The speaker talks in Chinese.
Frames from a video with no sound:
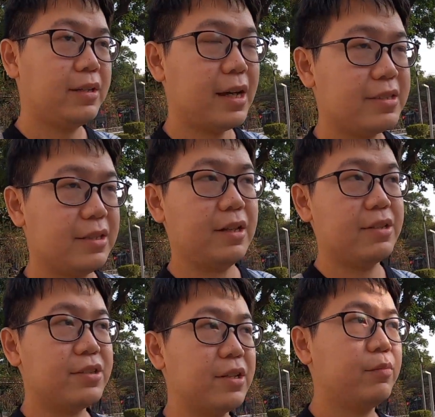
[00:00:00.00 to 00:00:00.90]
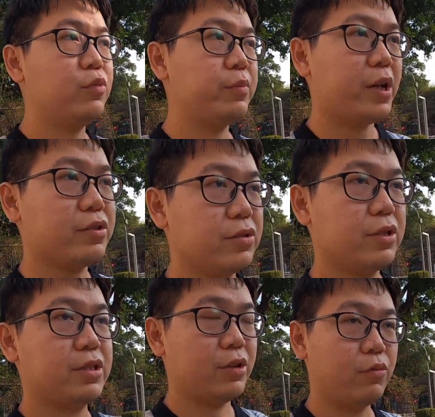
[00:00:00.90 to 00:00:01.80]
他人生的目标，就
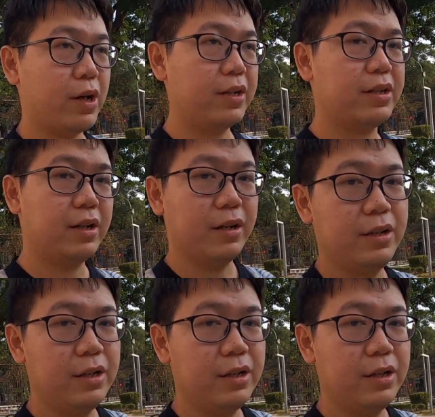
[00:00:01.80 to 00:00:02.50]
是成为一个